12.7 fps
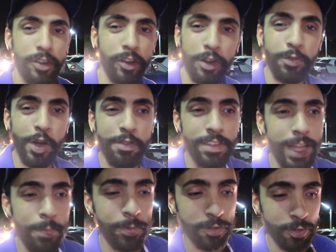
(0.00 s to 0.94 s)
Só que eu não vou
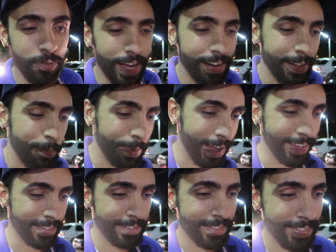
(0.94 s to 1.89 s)
revidar porque eu sou um cara da
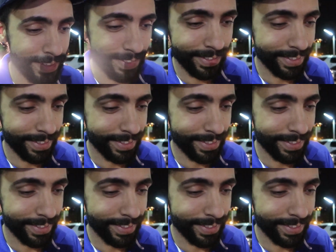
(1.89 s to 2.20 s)
paz.